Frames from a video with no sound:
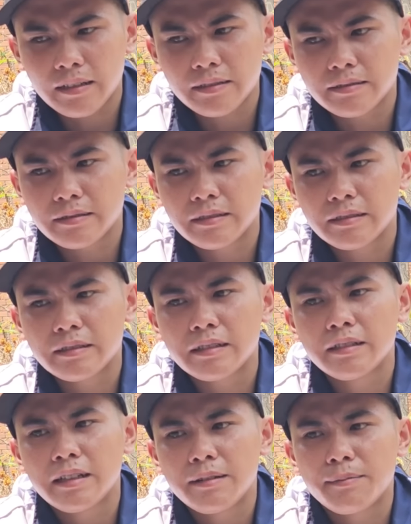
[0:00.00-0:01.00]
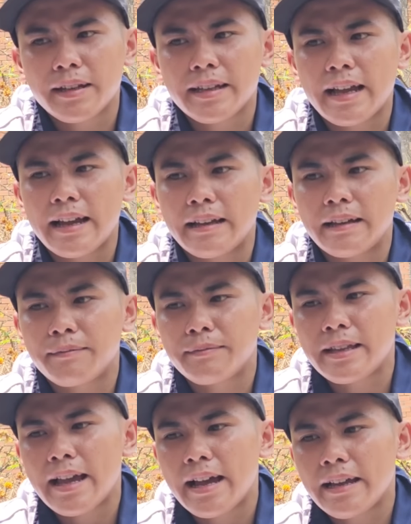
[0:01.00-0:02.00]
nhá. Để đi mấy ngày
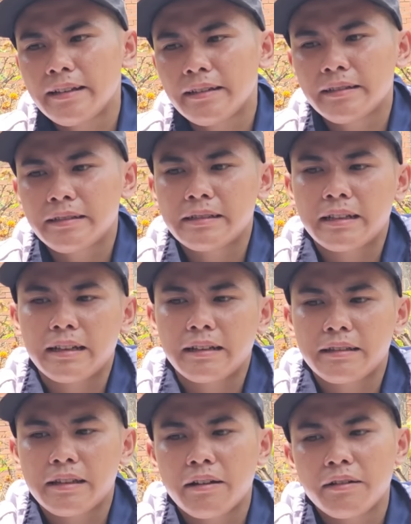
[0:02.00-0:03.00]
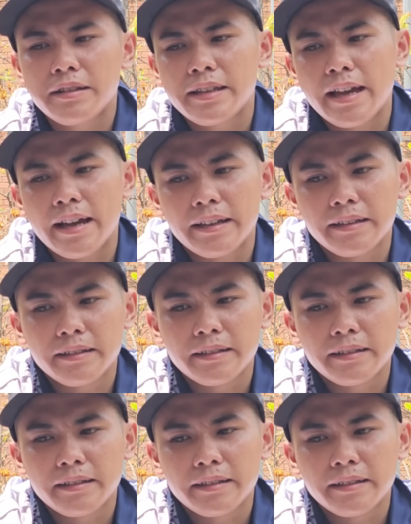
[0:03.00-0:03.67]
em giái nó về cho về,